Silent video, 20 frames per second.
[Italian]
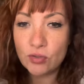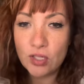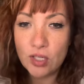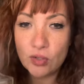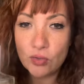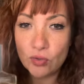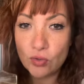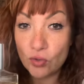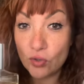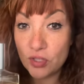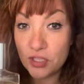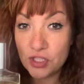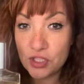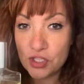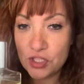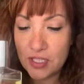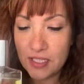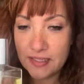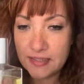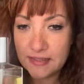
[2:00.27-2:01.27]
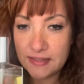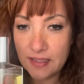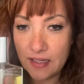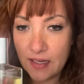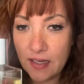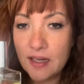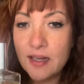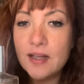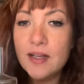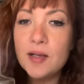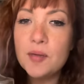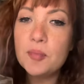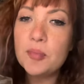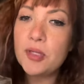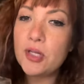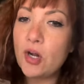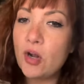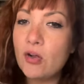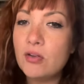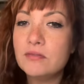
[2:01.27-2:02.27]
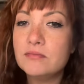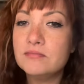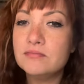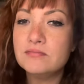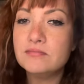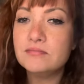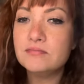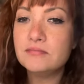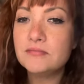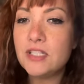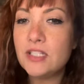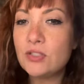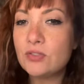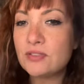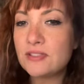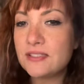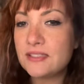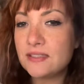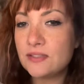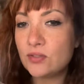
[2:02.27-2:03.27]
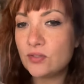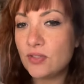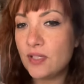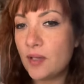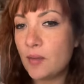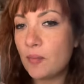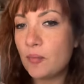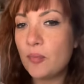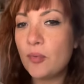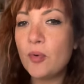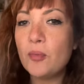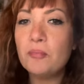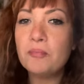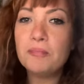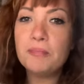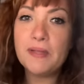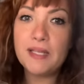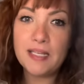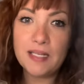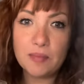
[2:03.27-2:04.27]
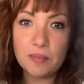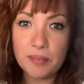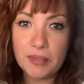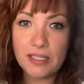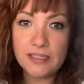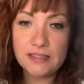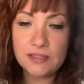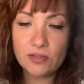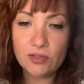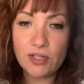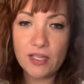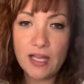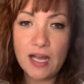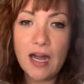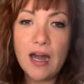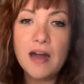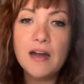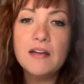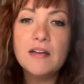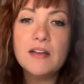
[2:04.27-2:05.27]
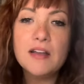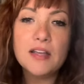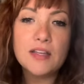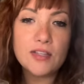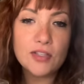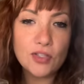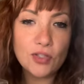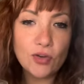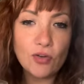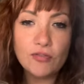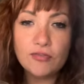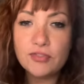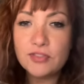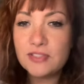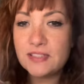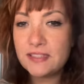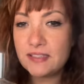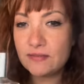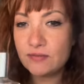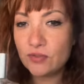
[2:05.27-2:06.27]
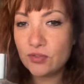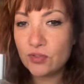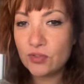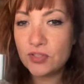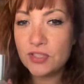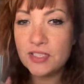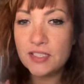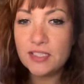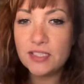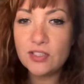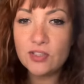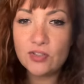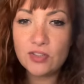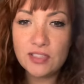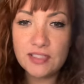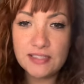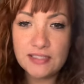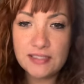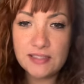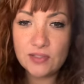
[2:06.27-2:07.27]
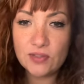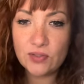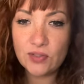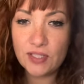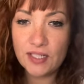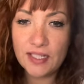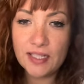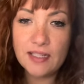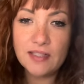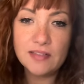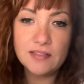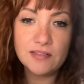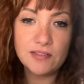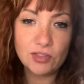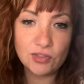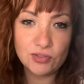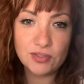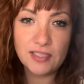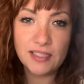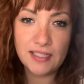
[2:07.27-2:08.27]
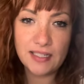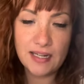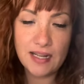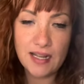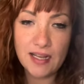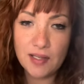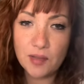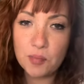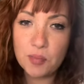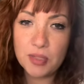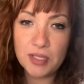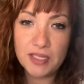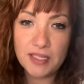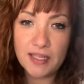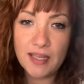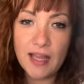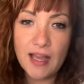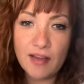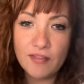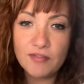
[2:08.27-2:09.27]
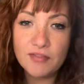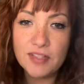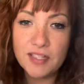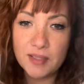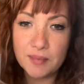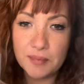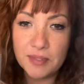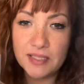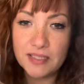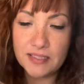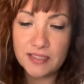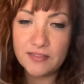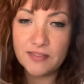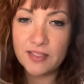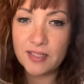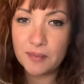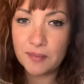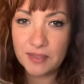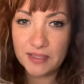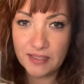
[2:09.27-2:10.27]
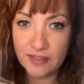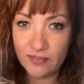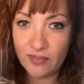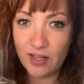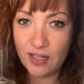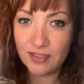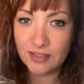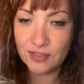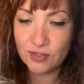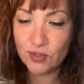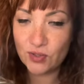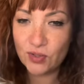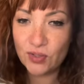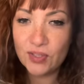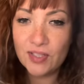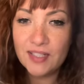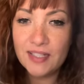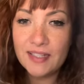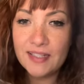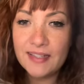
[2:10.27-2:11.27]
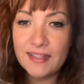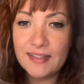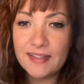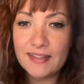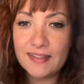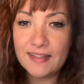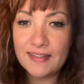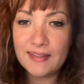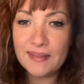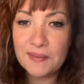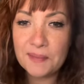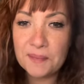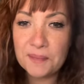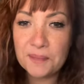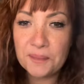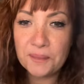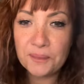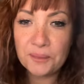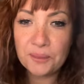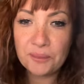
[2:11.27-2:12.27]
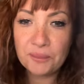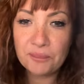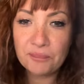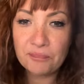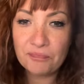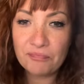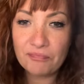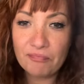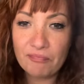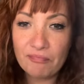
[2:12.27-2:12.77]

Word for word: la loro originalità, però mh, nello stesso tempo per il prezzo che ha io fossi in voi in collezione lo terrei perché è veramente veramente valido e, mm,